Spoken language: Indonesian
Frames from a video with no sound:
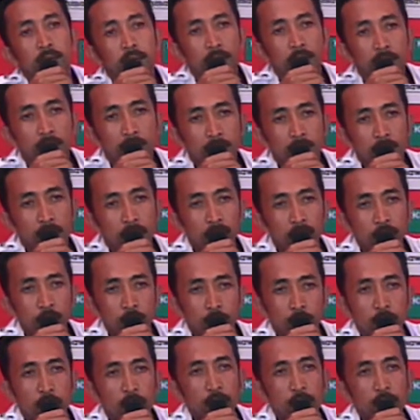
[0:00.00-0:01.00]
uh,
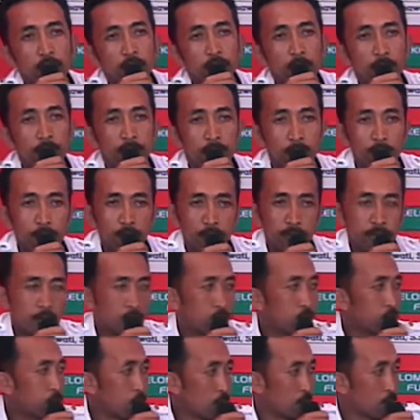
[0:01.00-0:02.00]

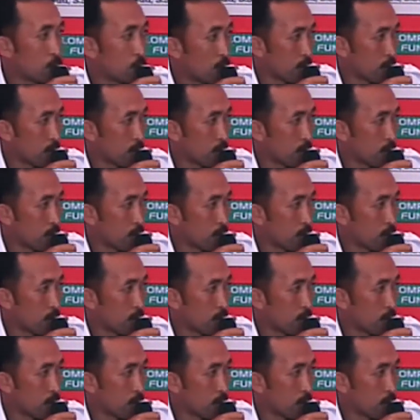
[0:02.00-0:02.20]
791 perempuan.